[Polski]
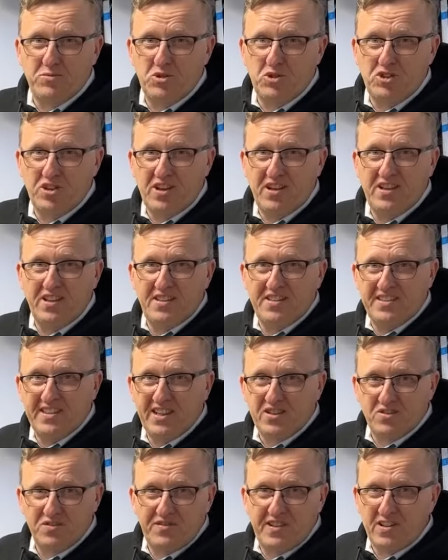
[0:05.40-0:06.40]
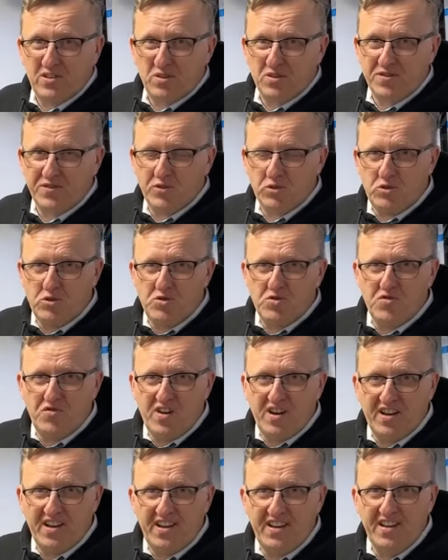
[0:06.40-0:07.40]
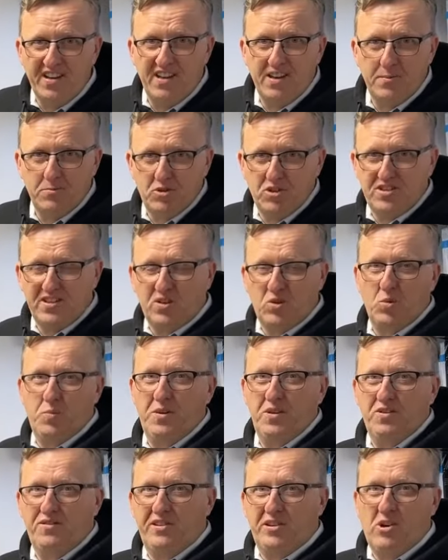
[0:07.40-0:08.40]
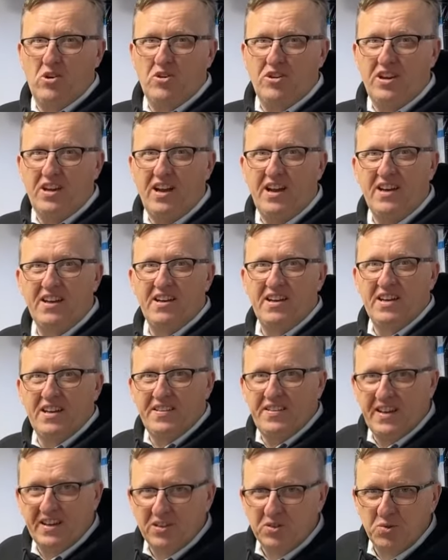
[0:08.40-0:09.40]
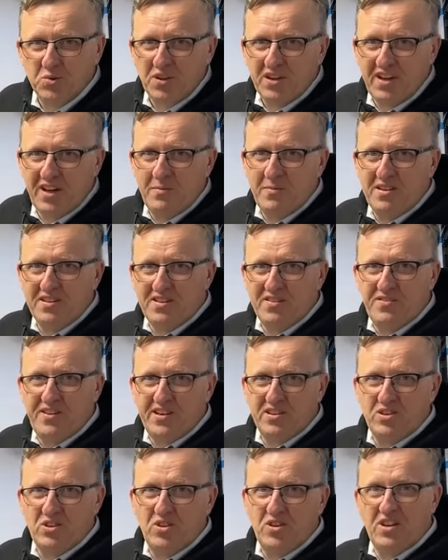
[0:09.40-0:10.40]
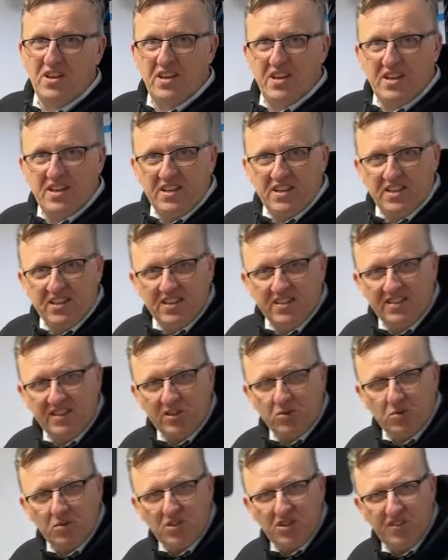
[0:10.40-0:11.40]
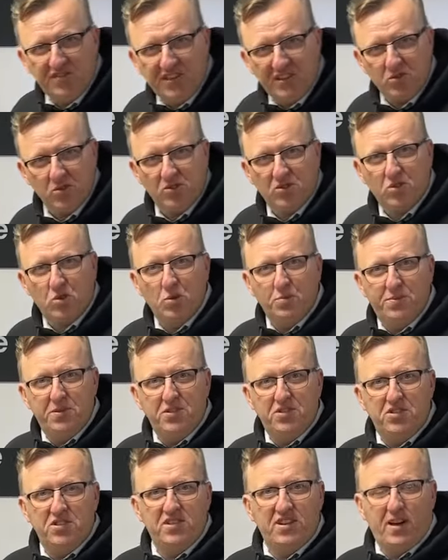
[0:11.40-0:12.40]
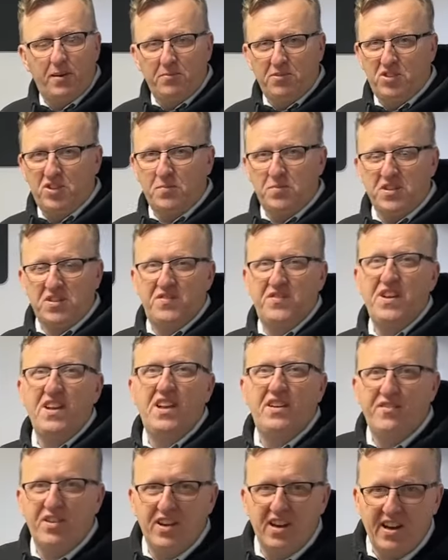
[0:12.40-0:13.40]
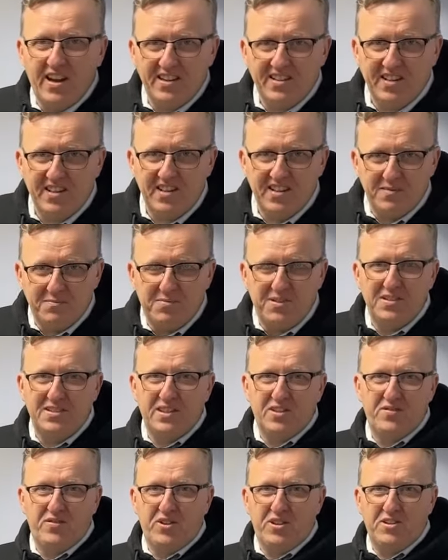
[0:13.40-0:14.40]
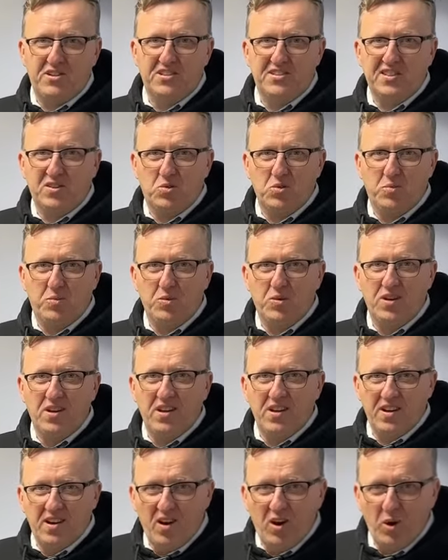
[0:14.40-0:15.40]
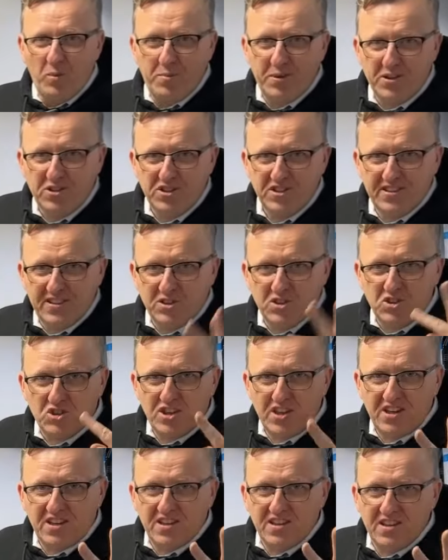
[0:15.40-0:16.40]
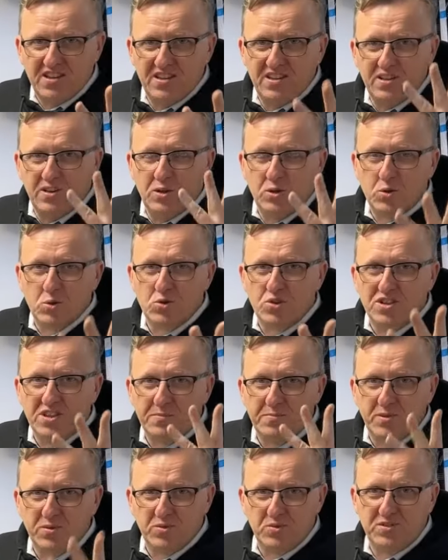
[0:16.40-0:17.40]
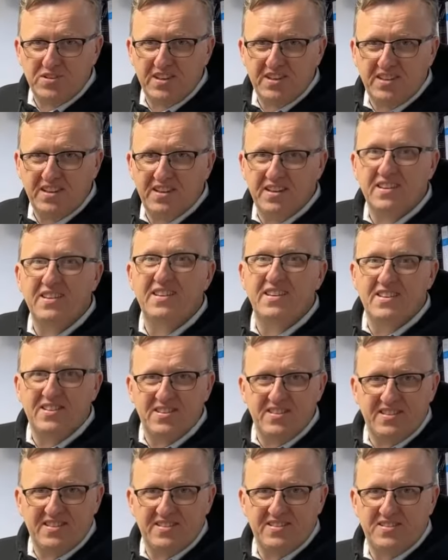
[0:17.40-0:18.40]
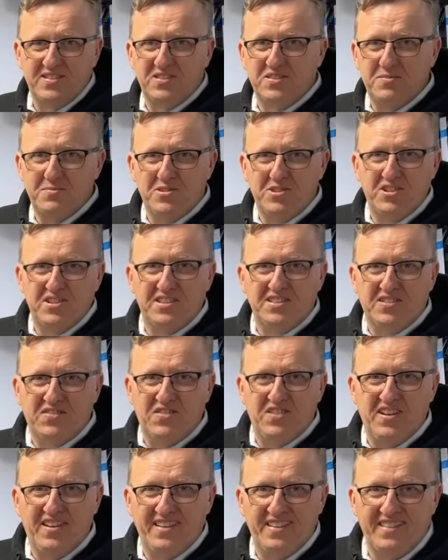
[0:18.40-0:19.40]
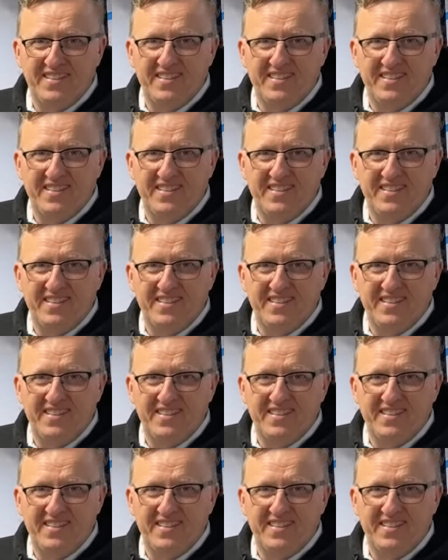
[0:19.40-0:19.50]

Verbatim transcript: dzisiaj, na co warto zwrócić uwagę przy zakupie nowego grilla, na które elementy warto, na których się warto skupić, abyście przez wiele, wiele lat byli zadowoleni z zakupu. Oprę się na trzech różnych producentach. Do zobaczenia za chwilę.